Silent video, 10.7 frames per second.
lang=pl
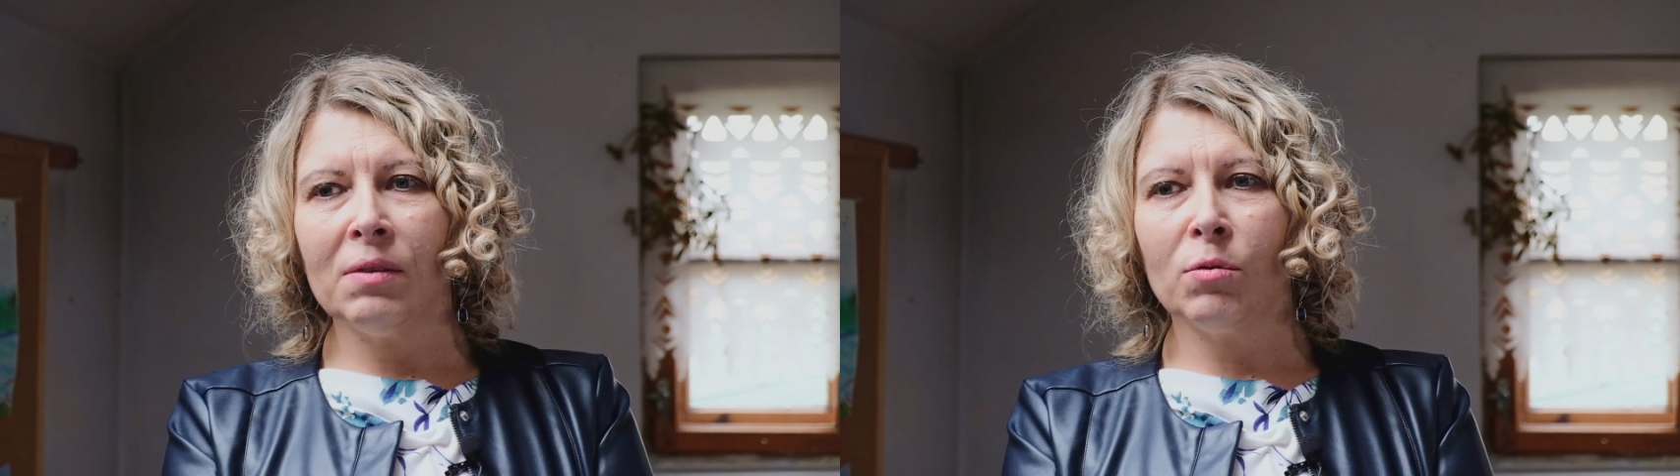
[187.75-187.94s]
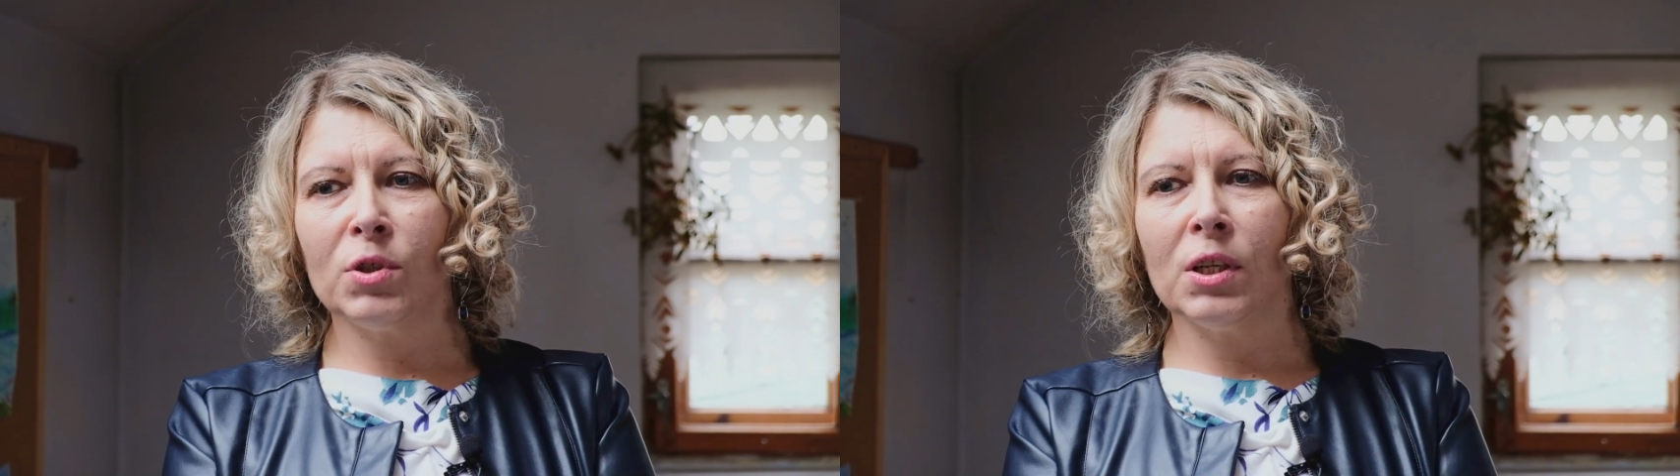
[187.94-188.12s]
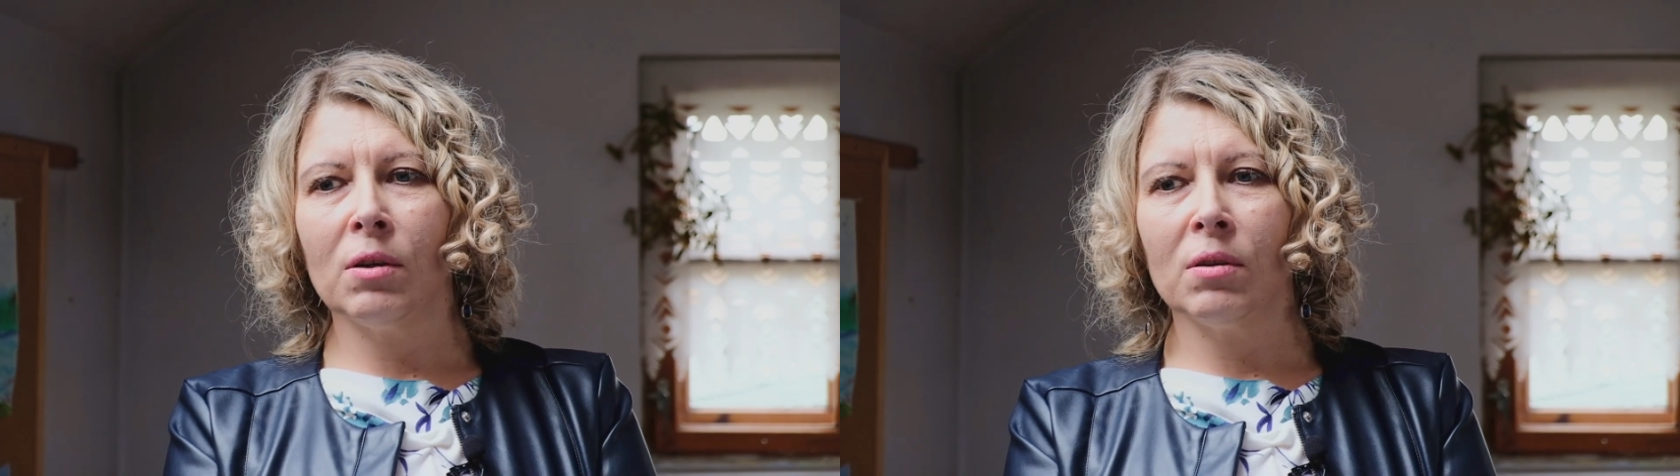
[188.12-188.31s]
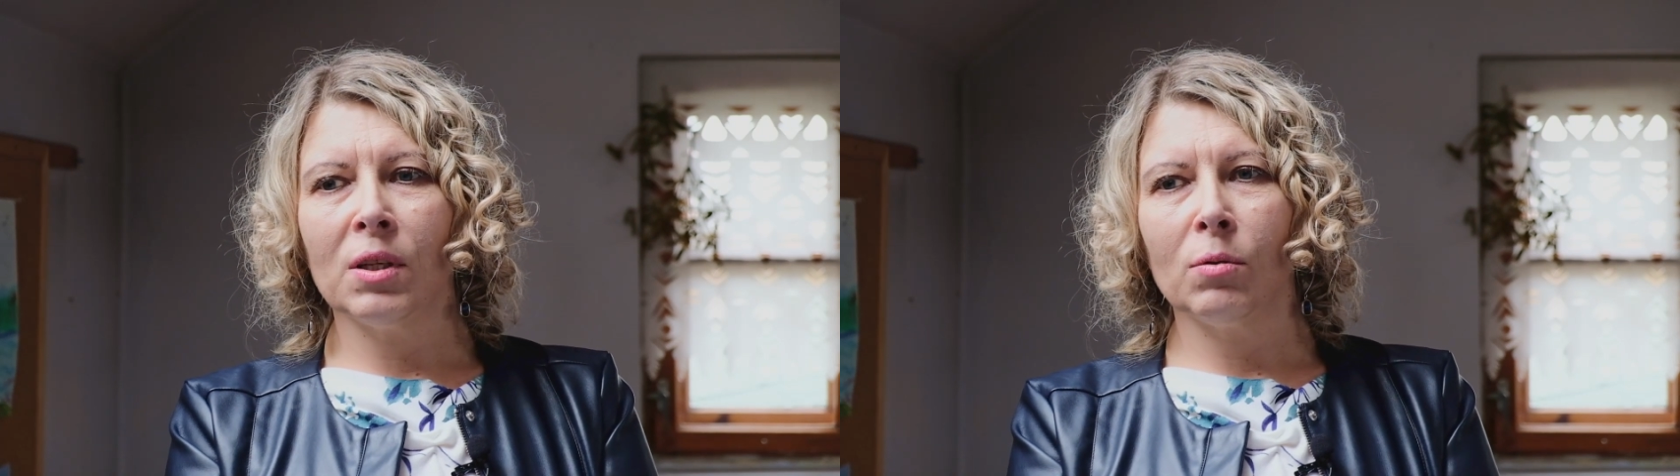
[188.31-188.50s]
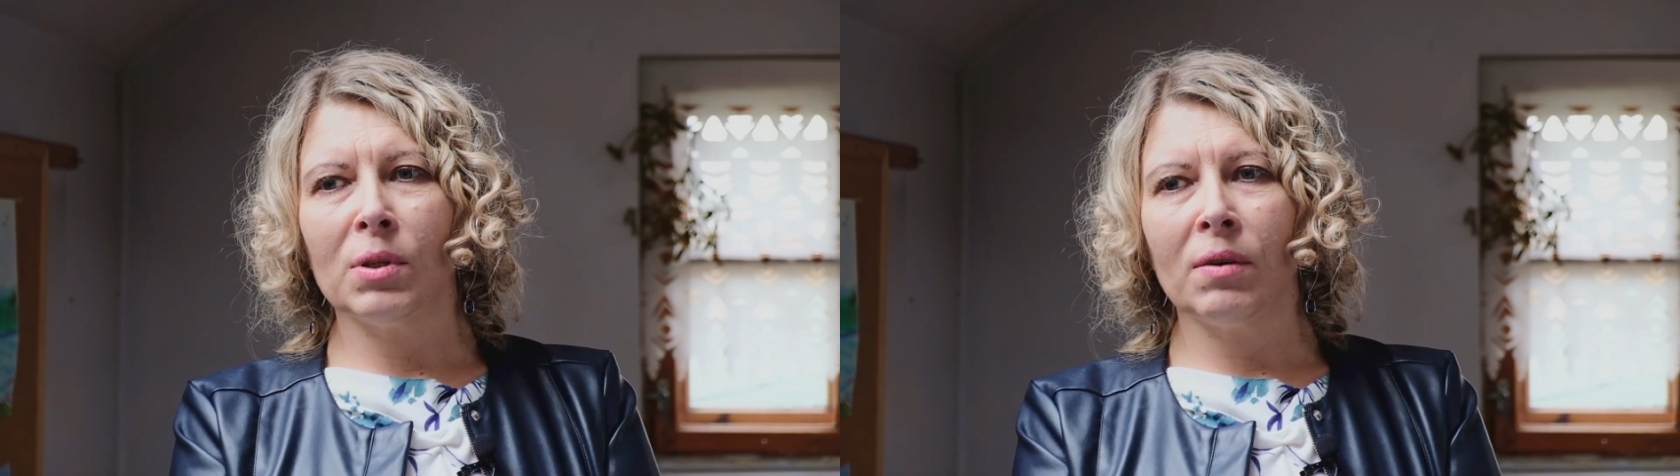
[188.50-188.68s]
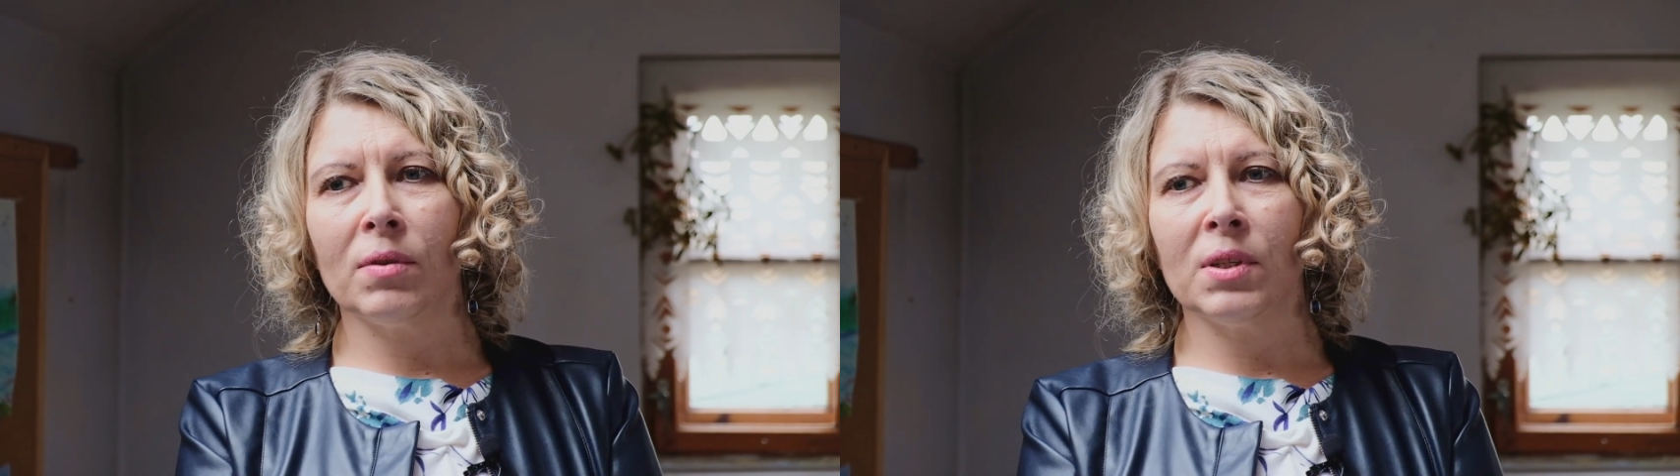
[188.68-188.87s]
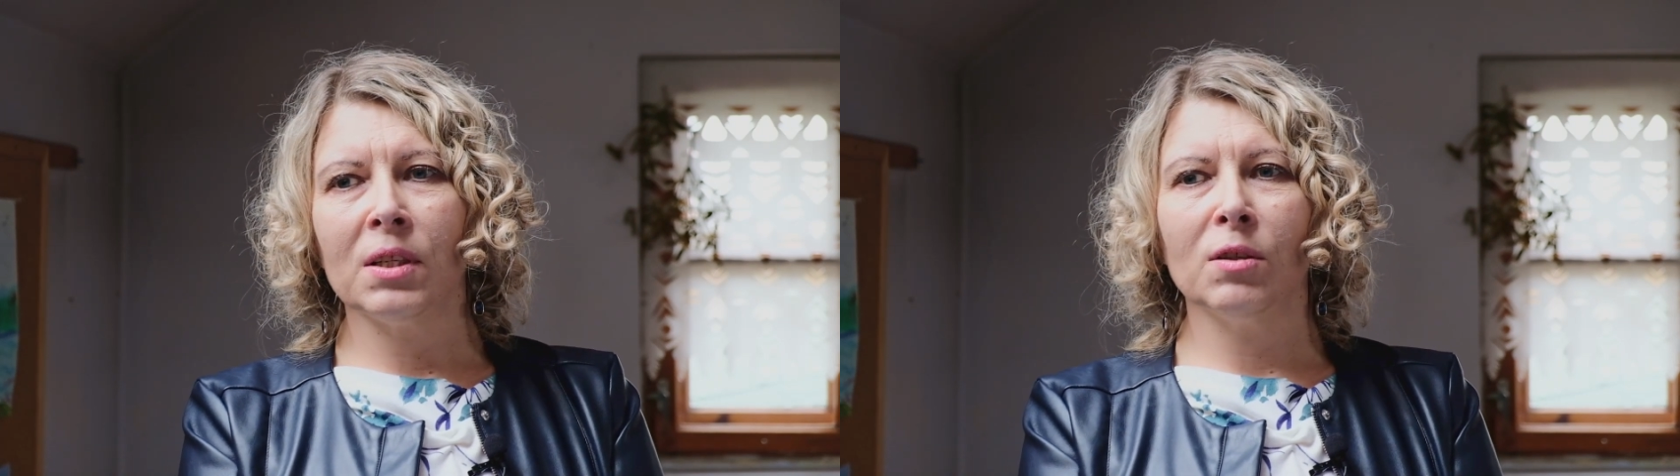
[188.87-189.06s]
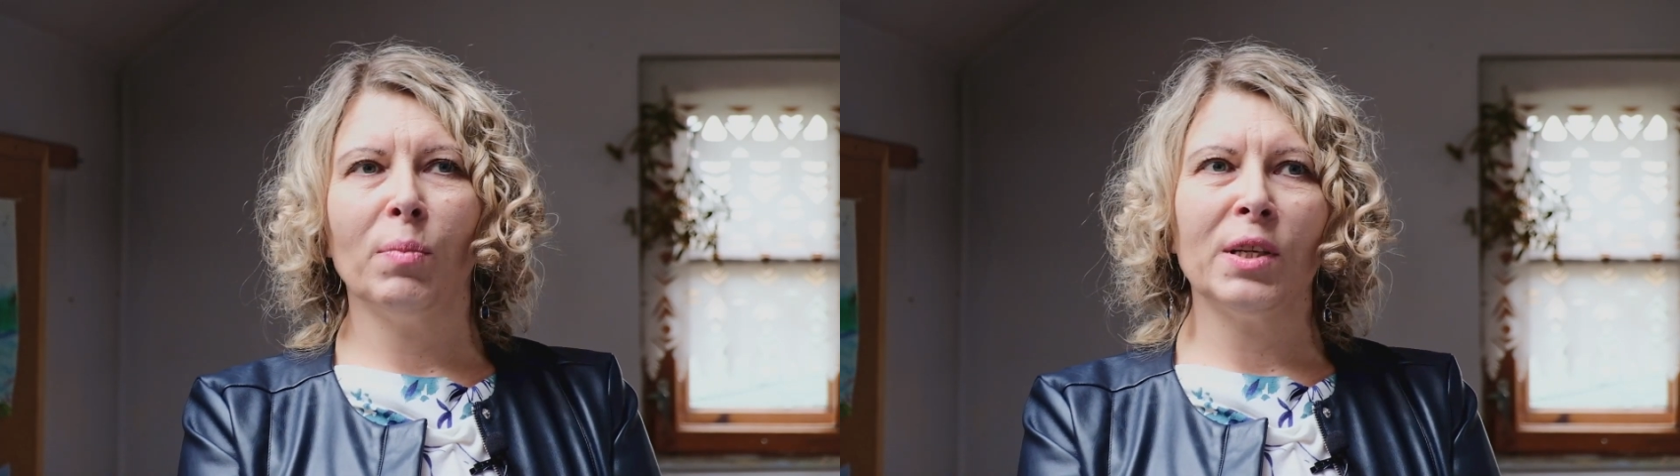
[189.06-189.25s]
w różnego rodzaju nawozach są